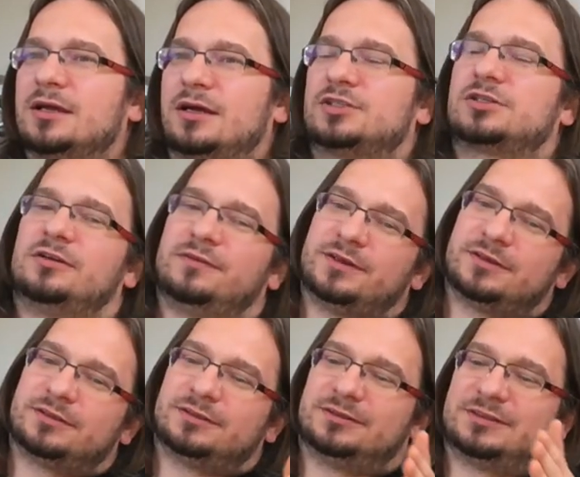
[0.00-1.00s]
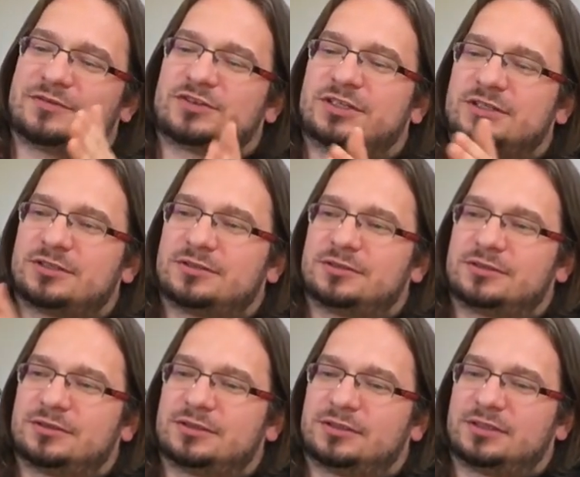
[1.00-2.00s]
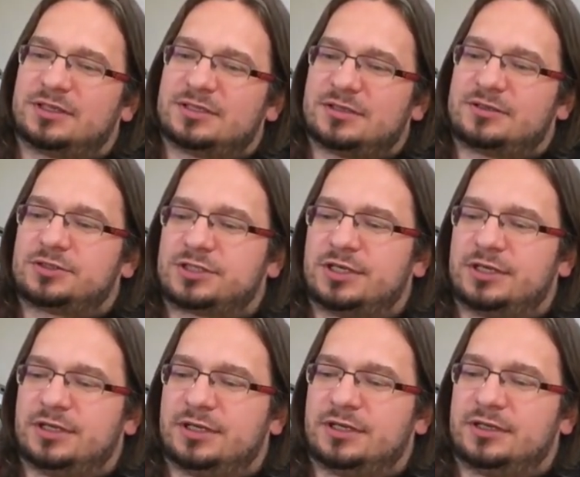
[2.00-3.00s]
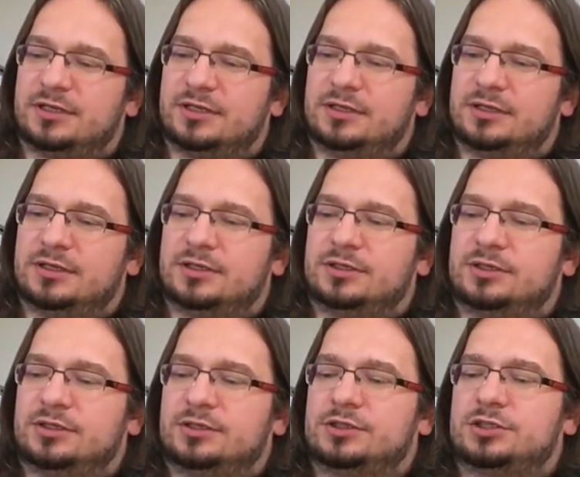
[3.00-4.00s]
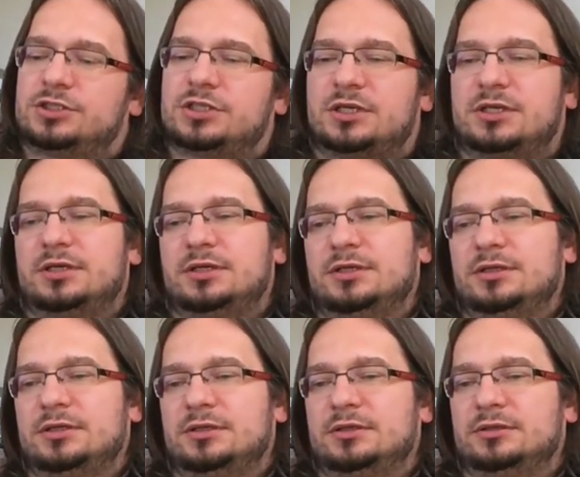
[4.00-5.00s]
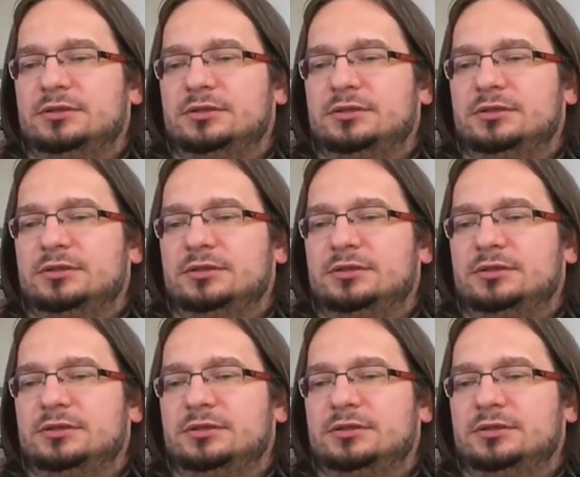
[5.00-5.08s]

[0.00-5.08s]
Aczkolwiek zawsze jest to te, takie zagrożenie, że